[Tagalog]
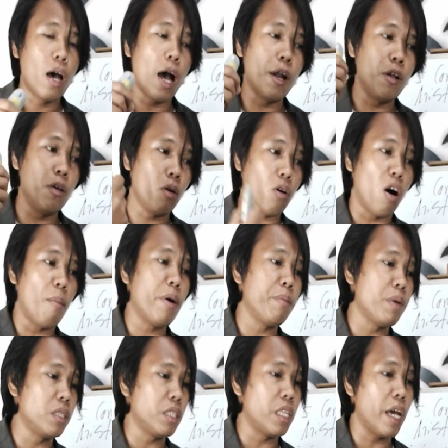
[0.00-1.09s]
Ano yung common
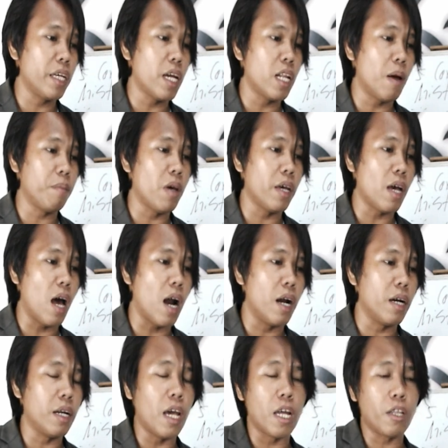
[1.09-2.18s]
mistake niya ng
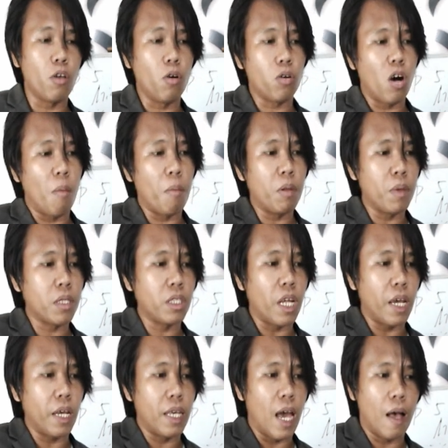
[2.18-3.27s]
BIR? Ito yung common
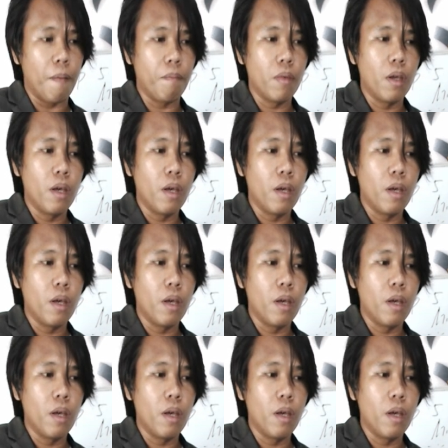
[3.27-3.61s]
mistake niya.